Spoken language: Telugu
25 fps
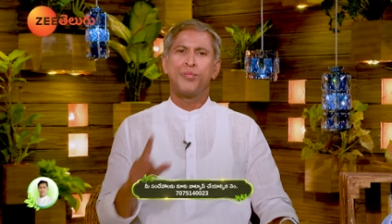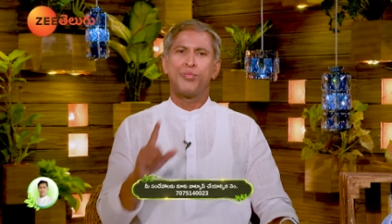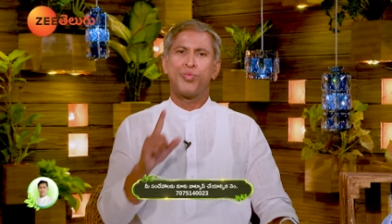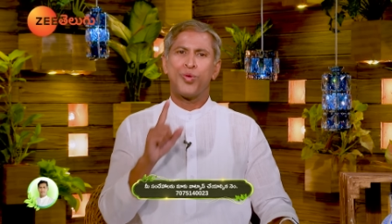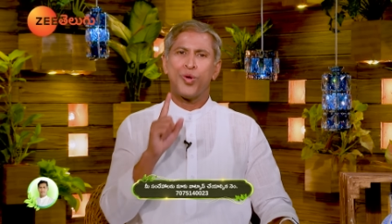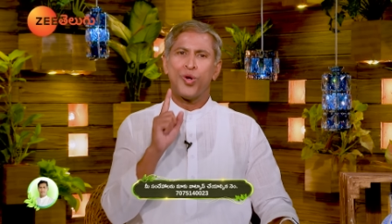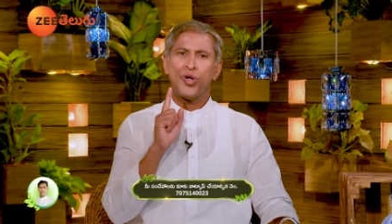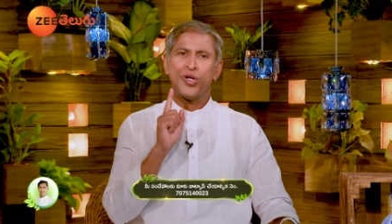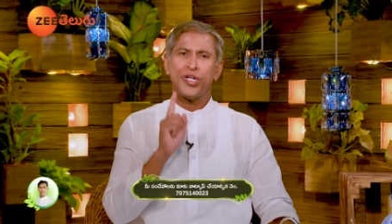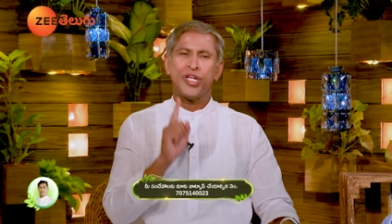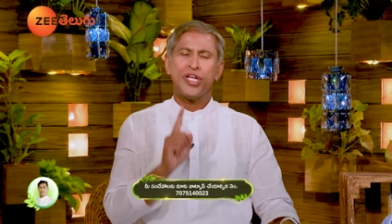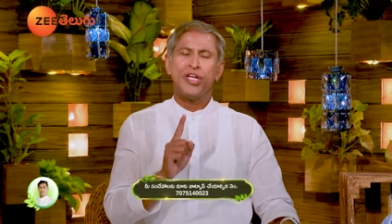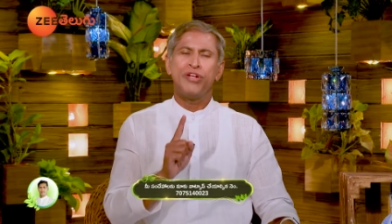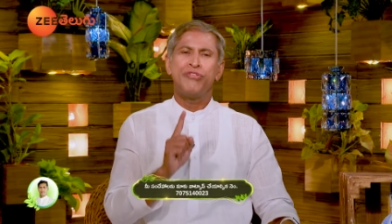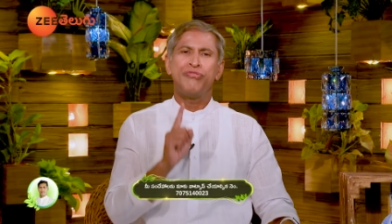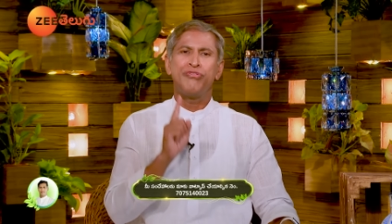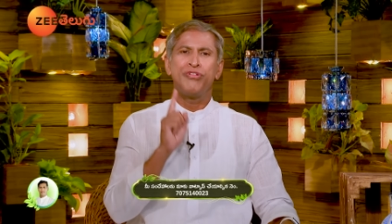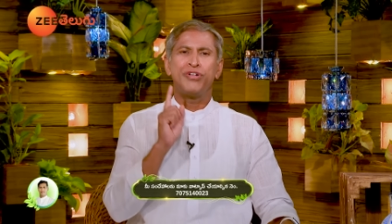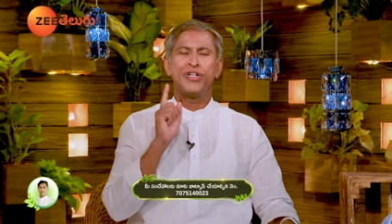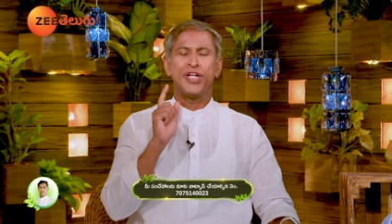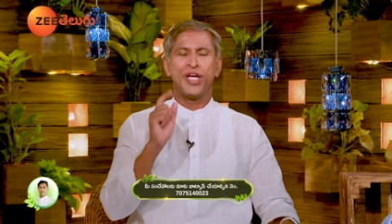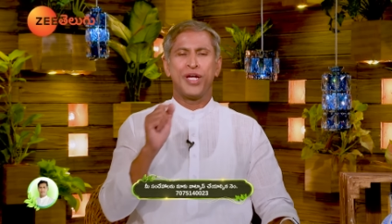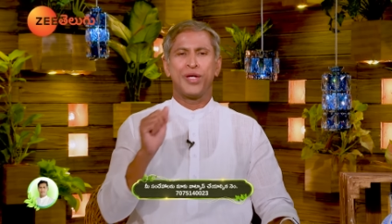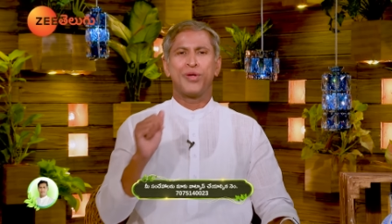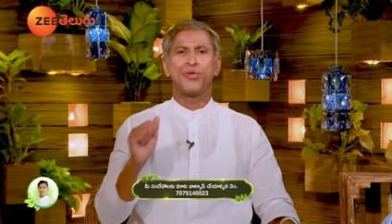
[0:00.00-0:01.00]
ప్రోటీన్
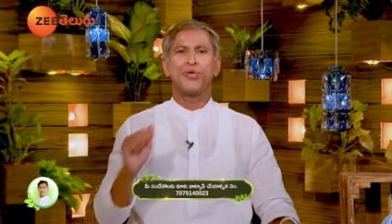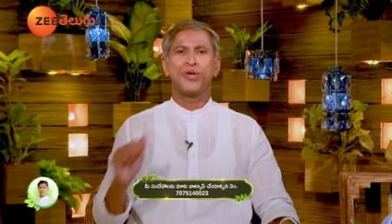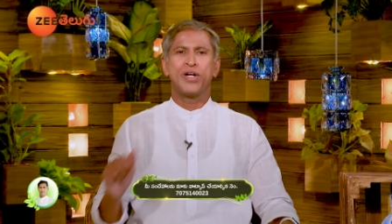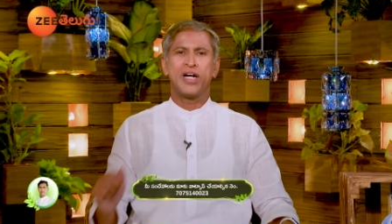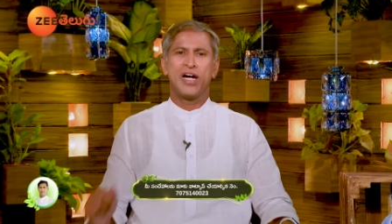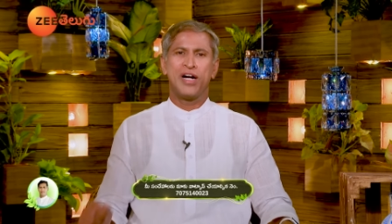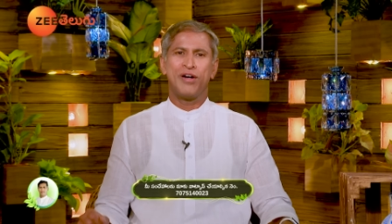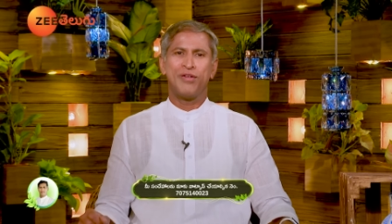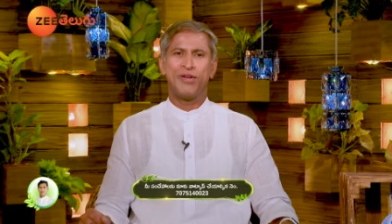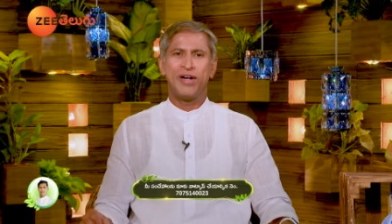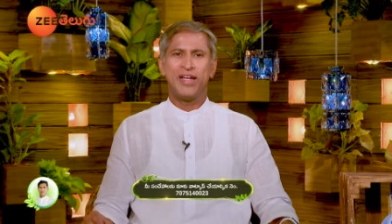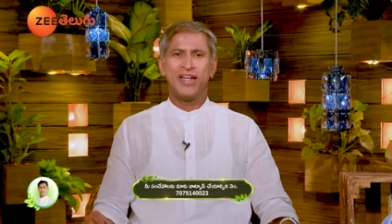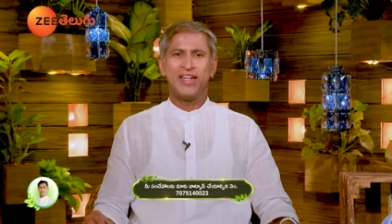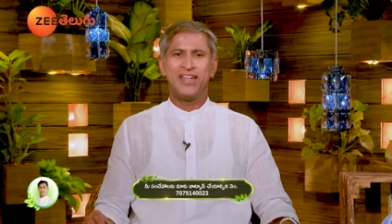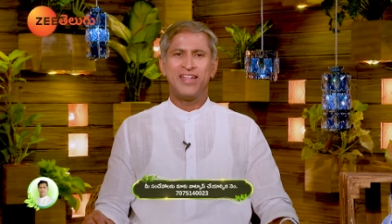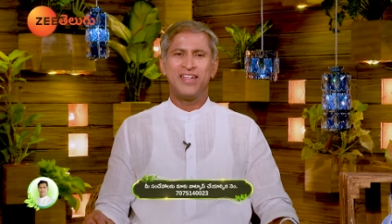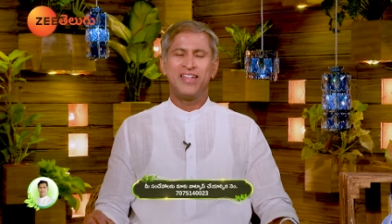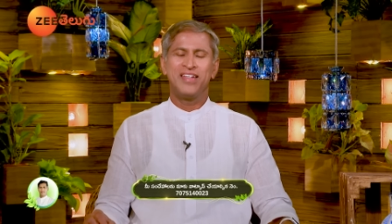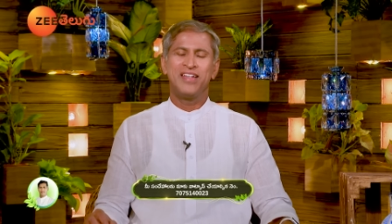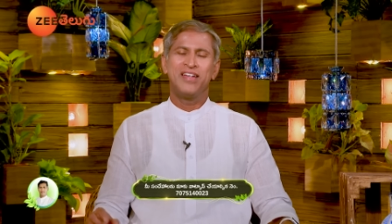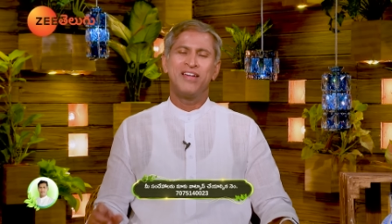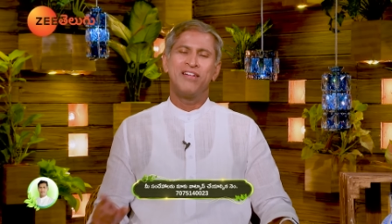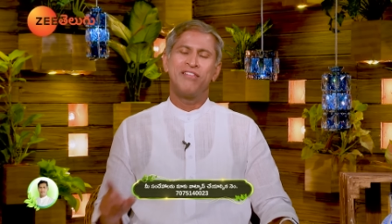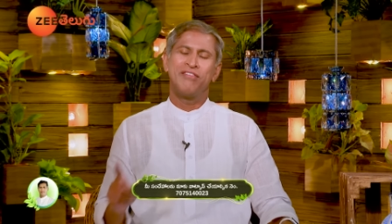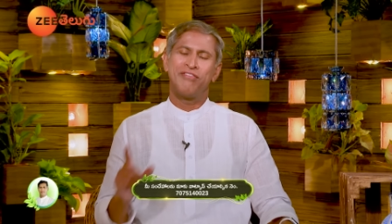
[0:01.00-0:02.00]
ఫుడ్ ఎక్కువ కావాలి
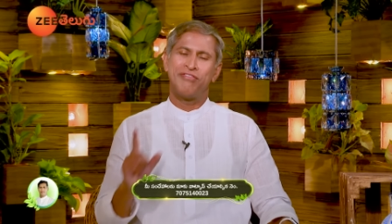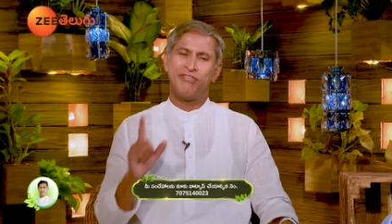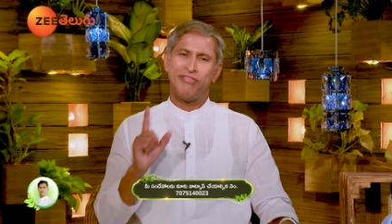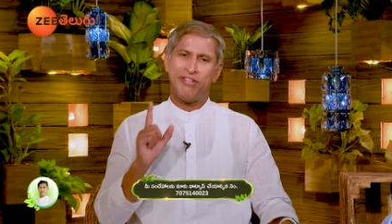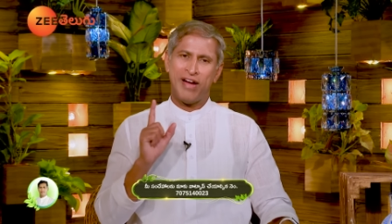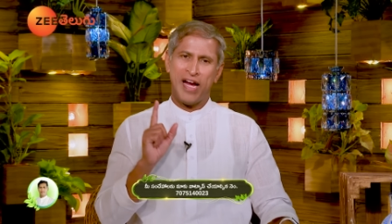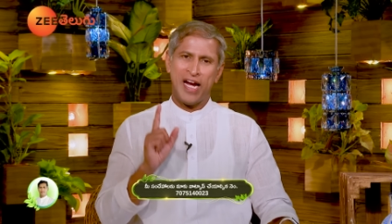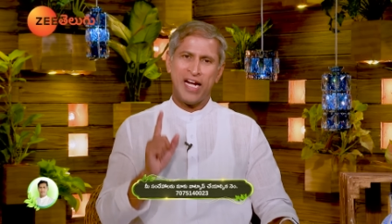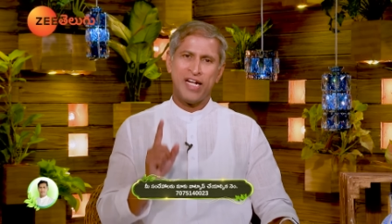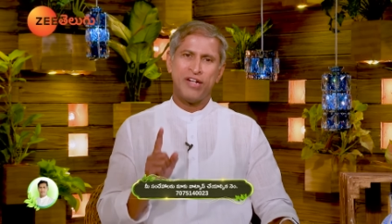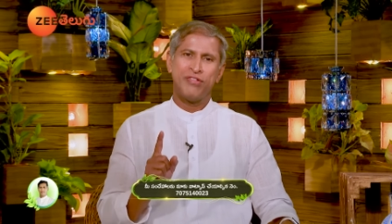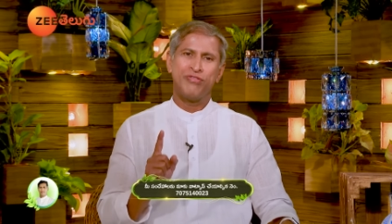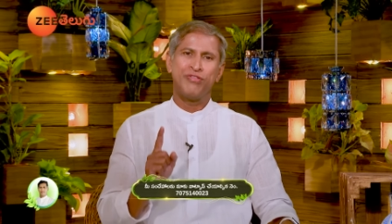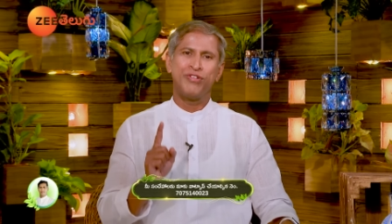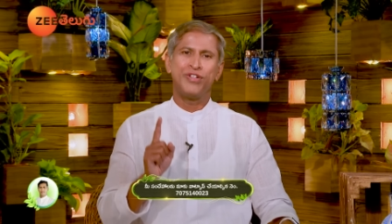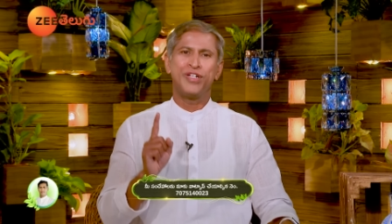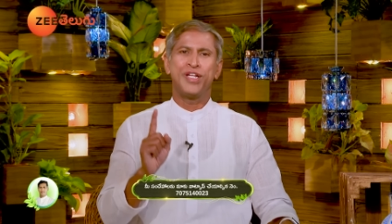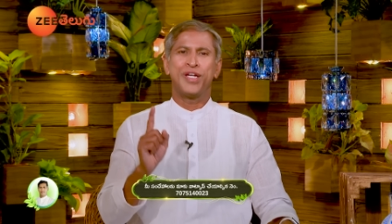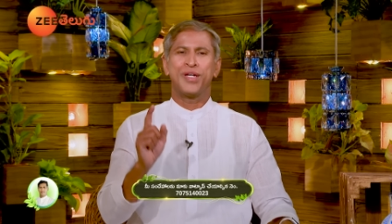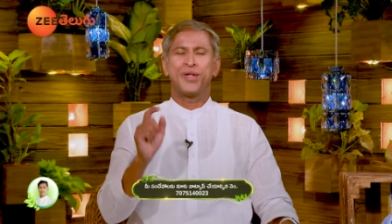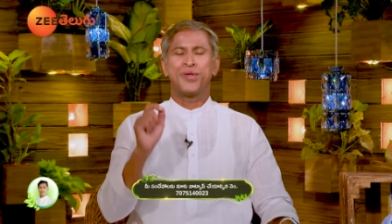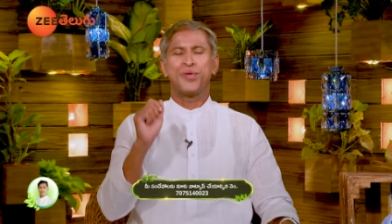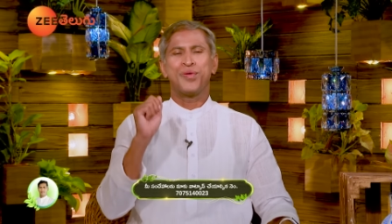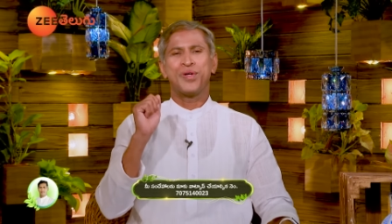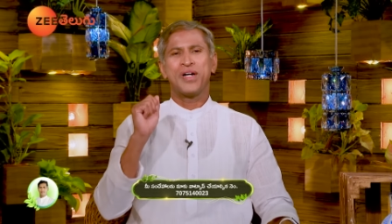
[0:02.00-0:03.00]
ఫ్యాట్ ఫుడ్
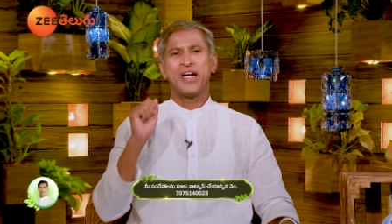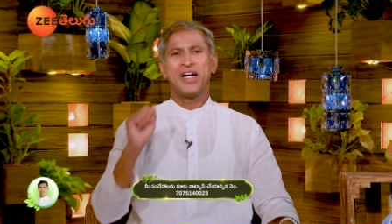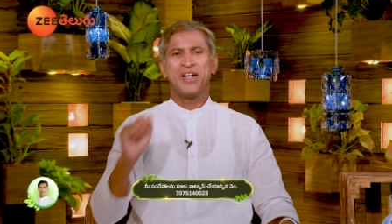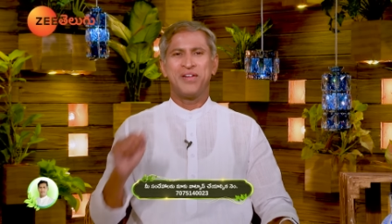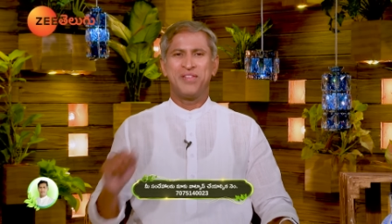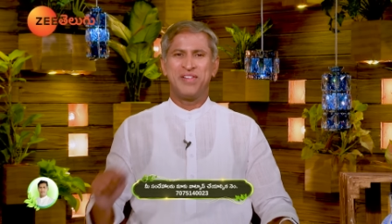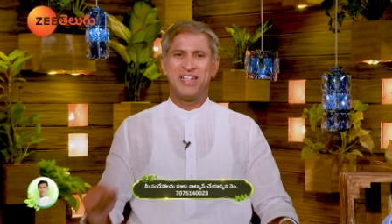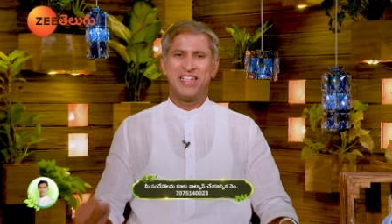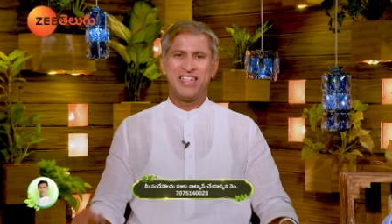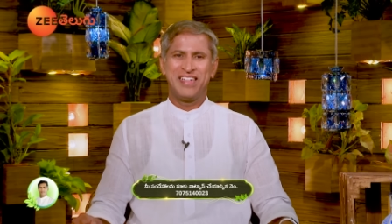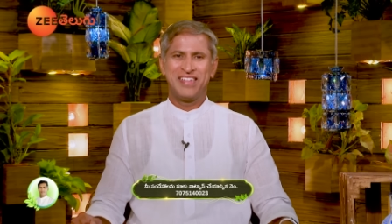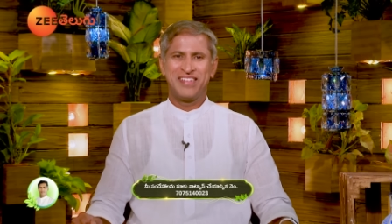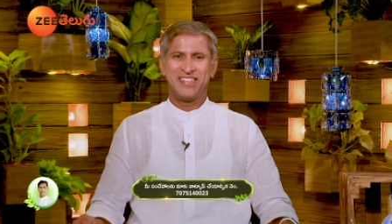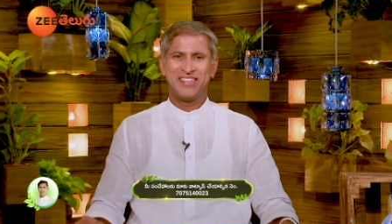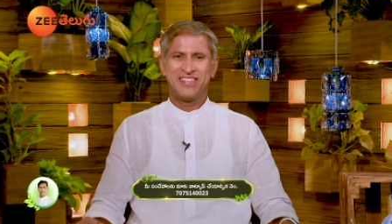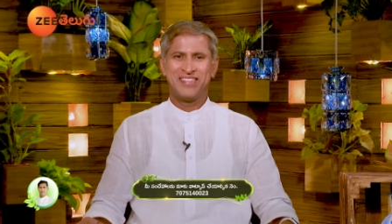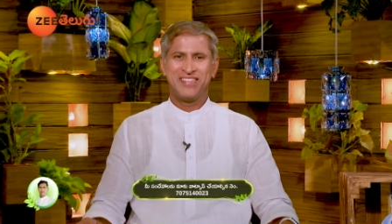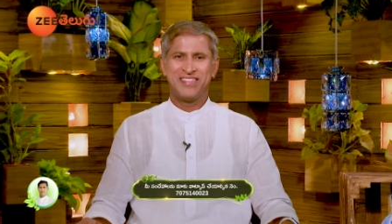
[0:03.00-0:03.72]
ఎక్కువ కావాలి